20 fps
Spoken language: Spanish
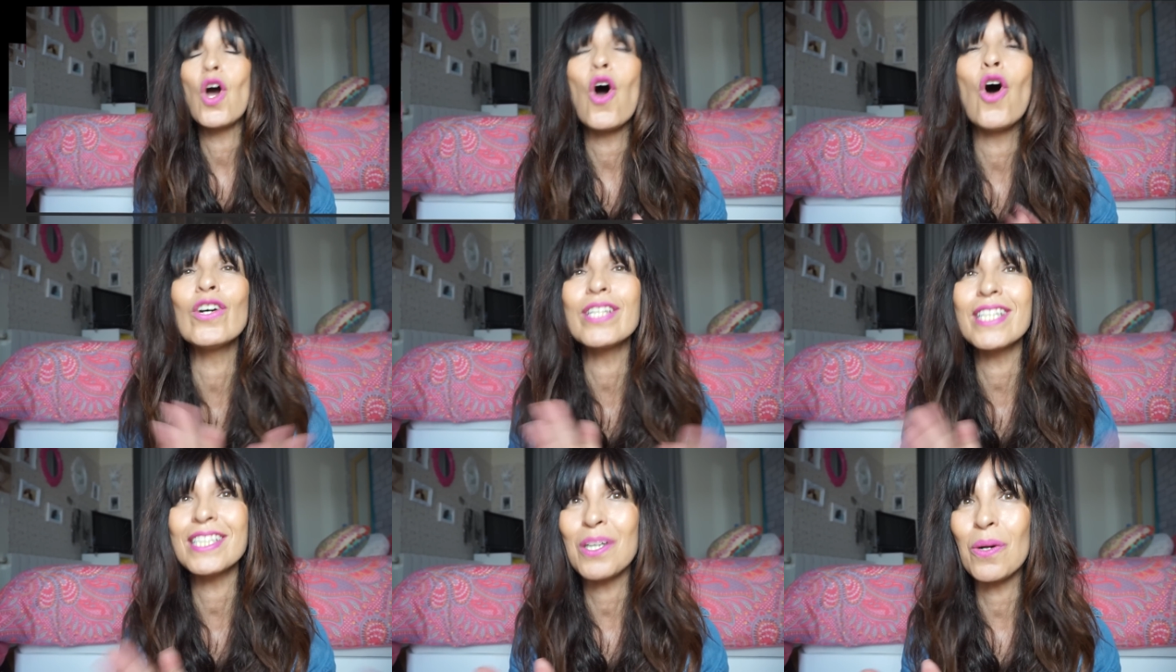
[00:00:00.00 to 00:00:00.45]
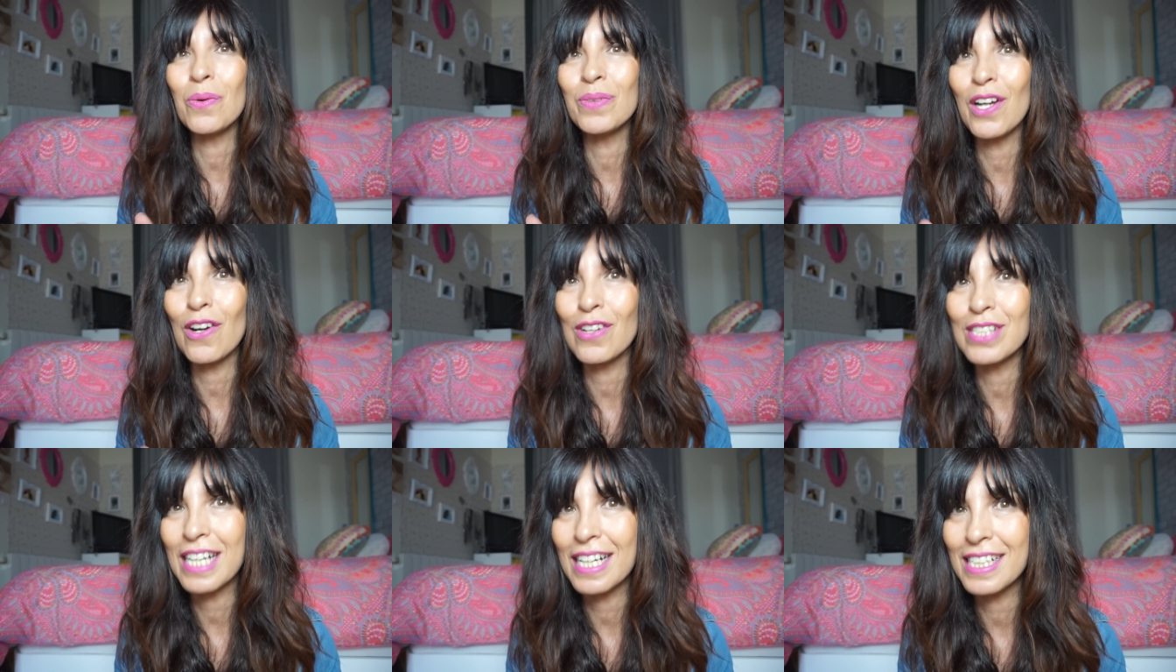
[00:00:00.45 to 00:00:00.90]
Otra
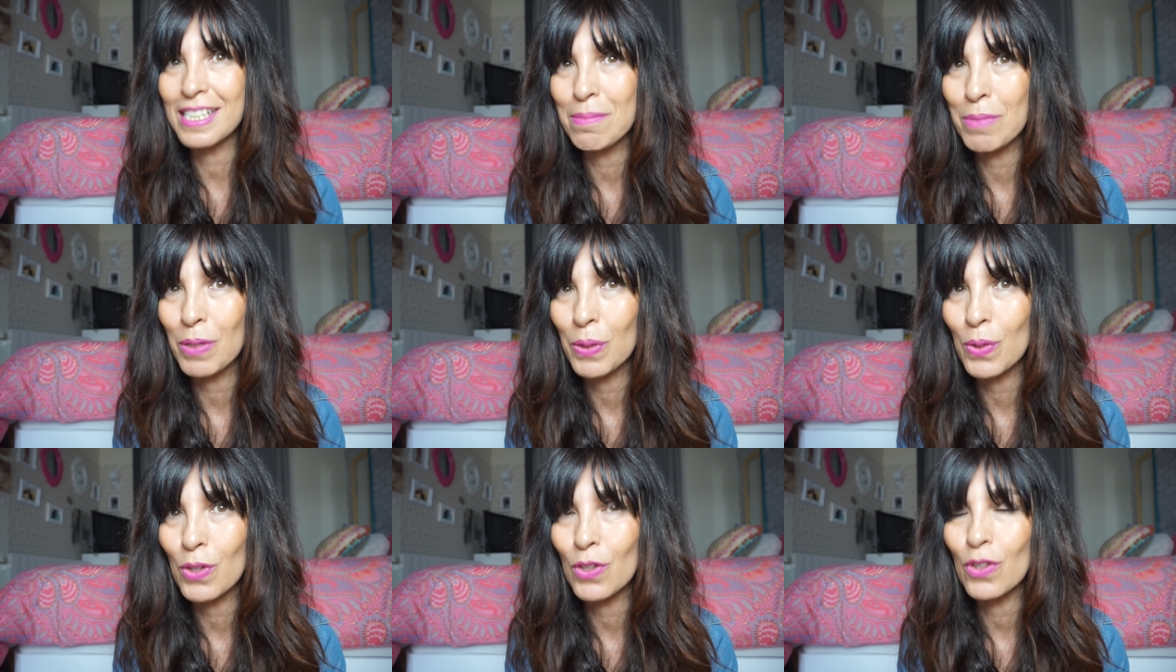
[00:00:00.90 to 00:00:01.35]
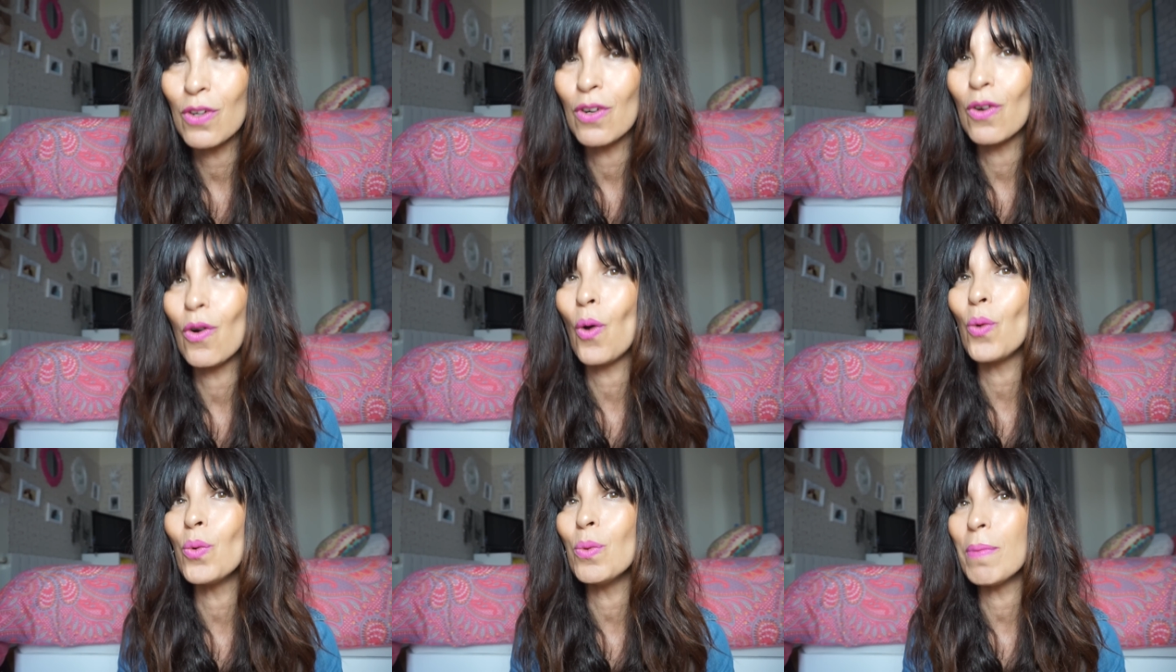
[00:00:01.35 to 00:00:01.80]
segunda cosa que se me ocurrió,
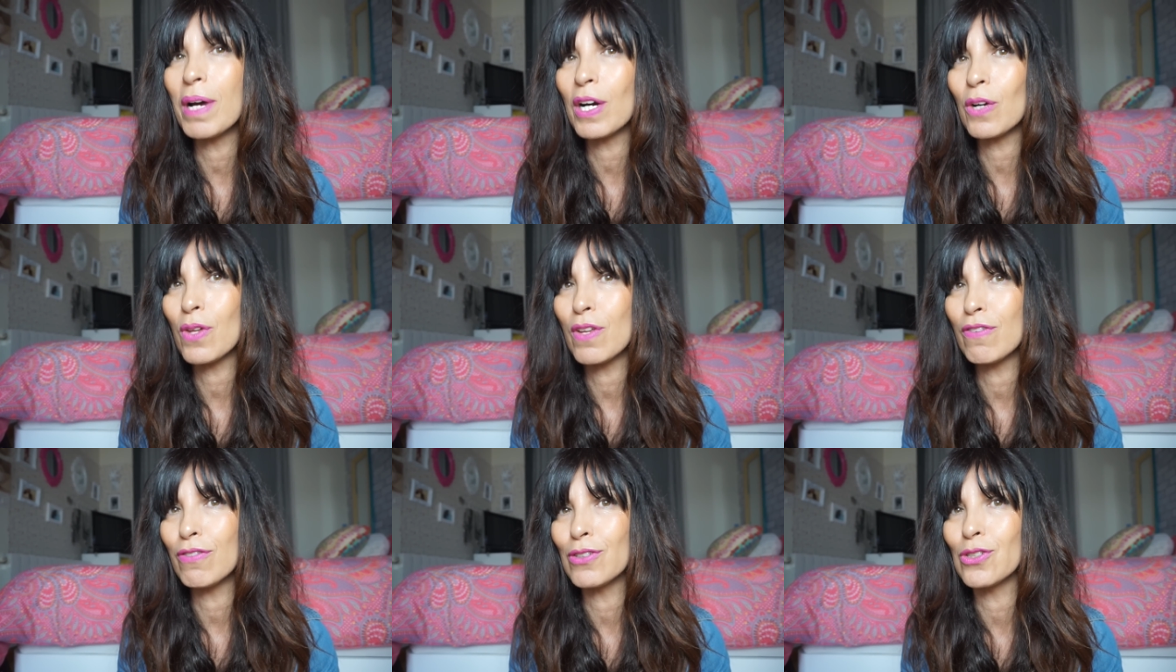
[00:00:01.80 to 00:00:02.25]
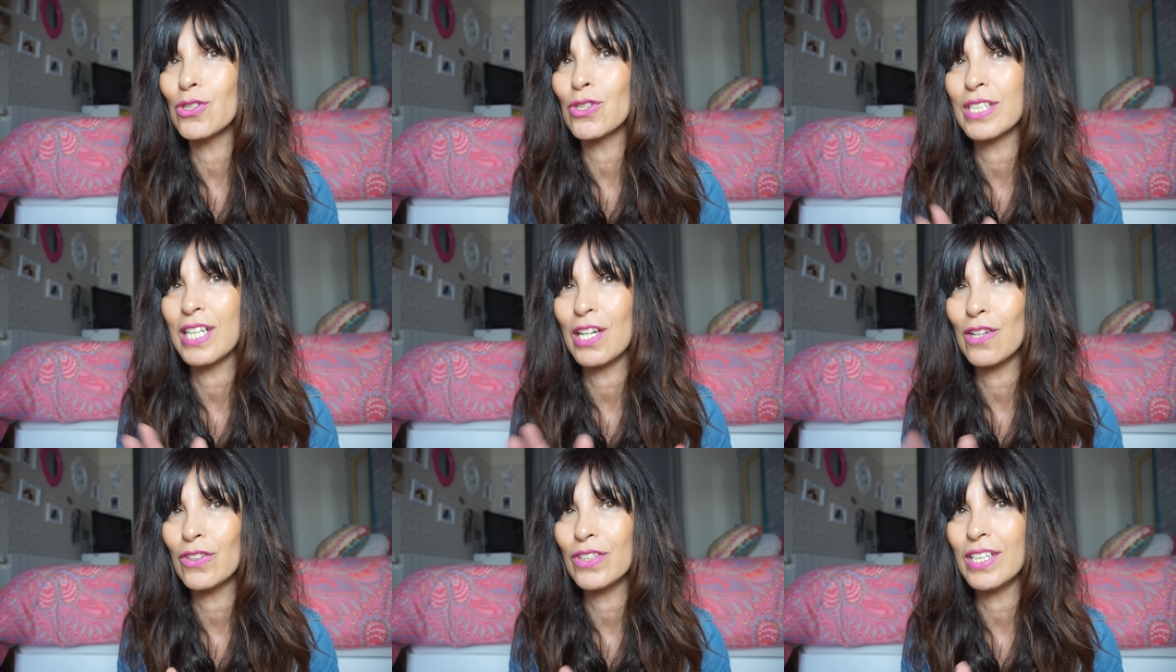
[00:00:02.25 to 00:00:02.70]
con un marco de fotos
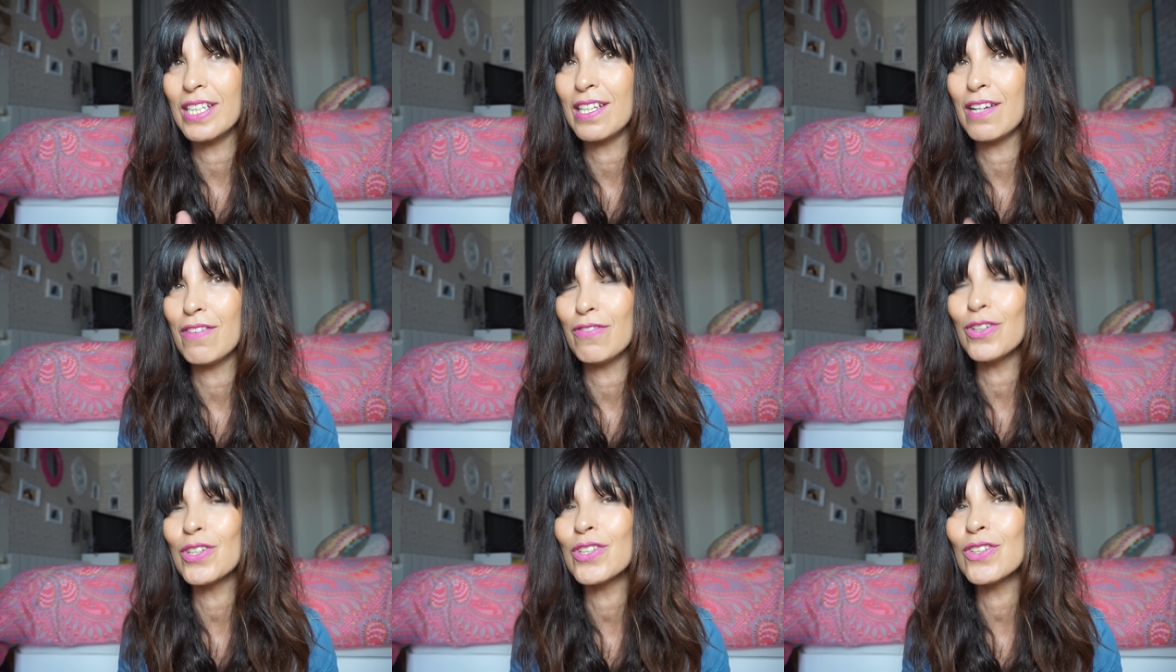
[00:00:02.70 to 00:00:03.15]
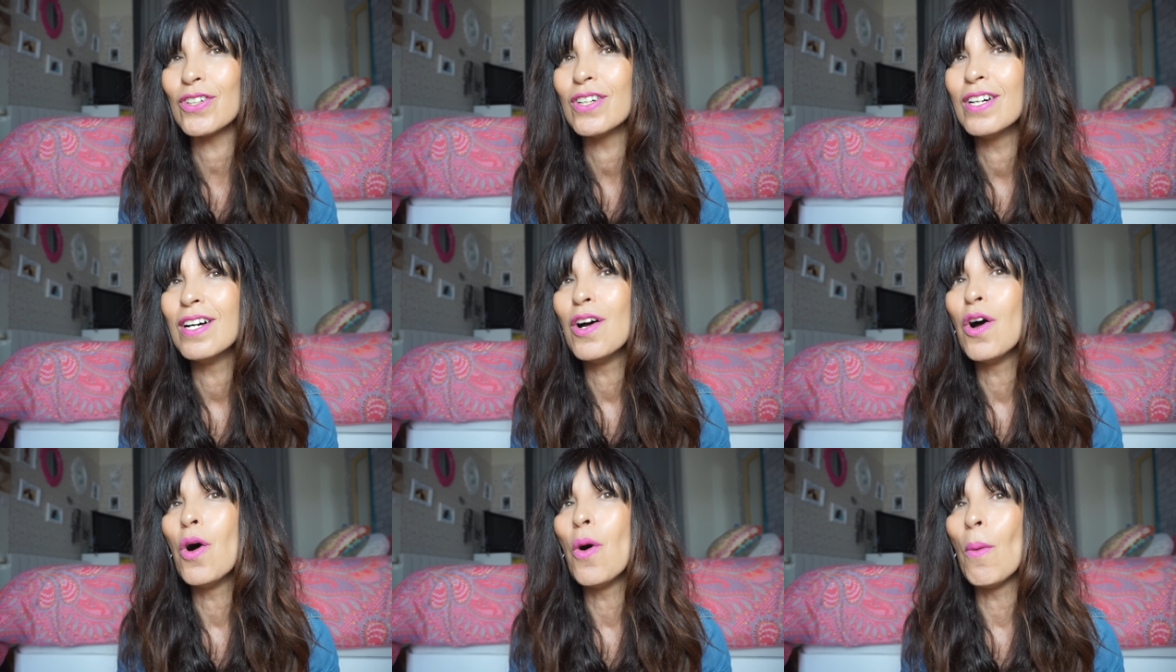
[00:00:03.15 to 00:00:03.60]
que no tenía foto,
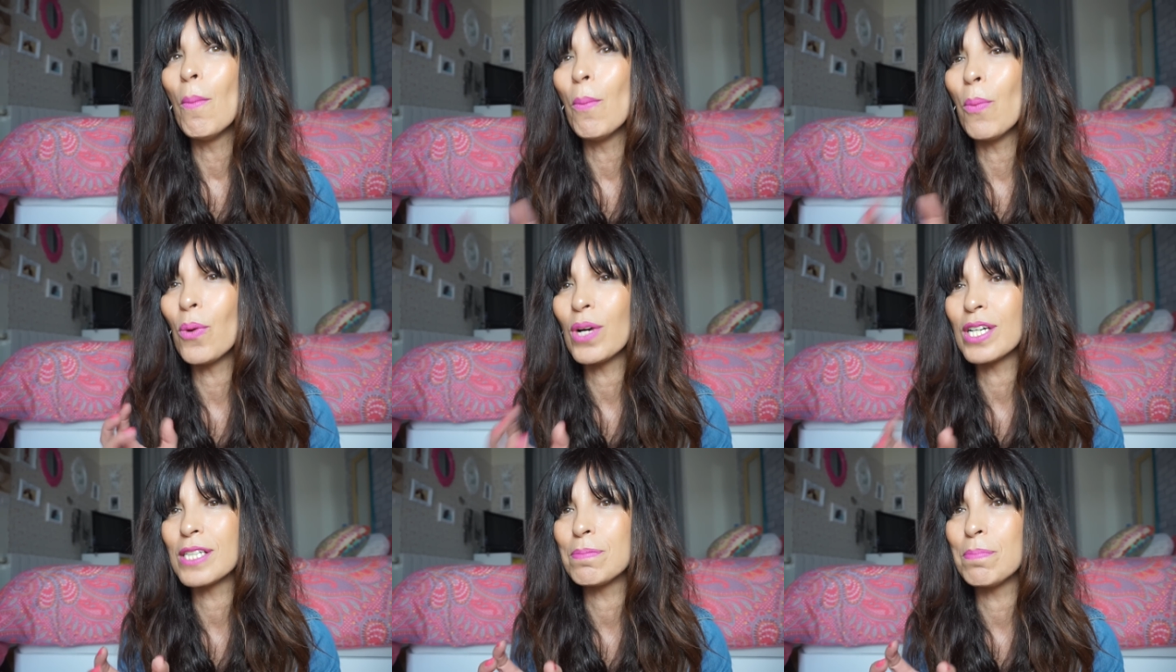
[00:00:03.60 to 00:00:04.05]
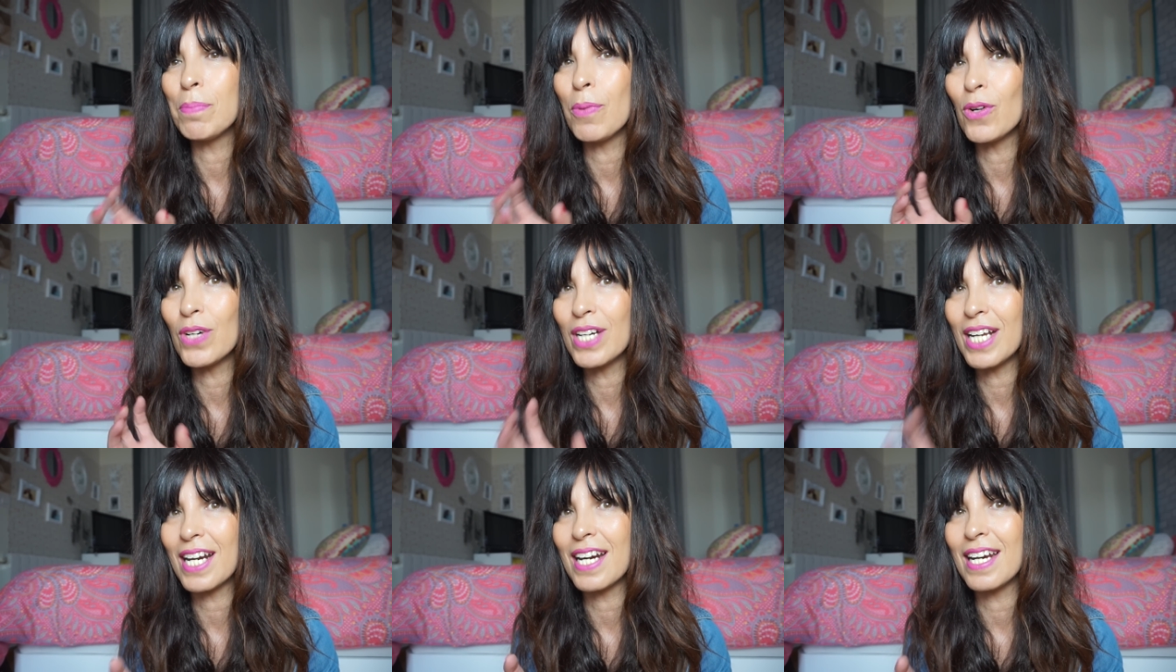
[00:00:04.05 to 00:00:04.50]
pues
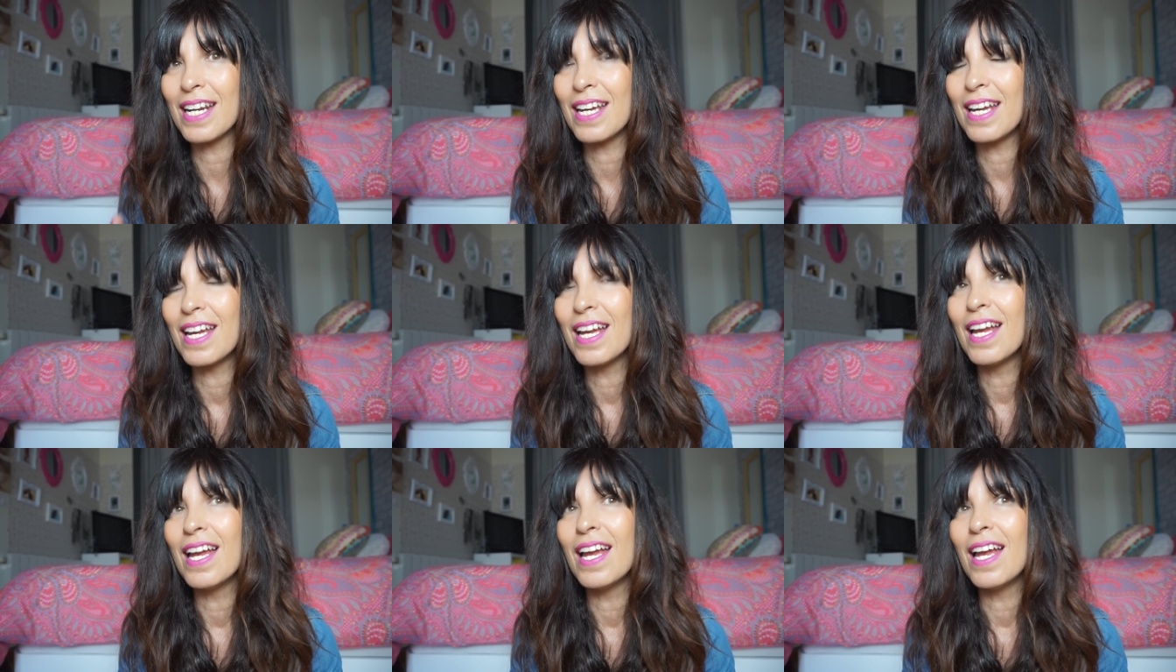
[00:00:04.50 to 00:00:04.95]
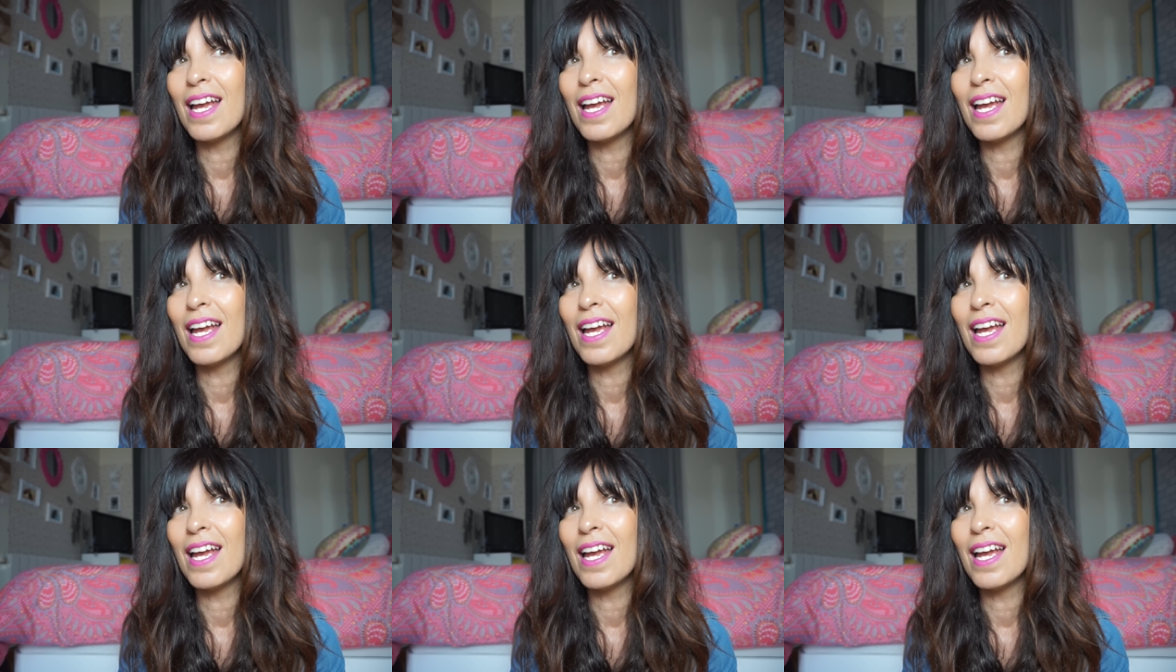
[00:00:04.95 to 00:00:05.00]
ponerle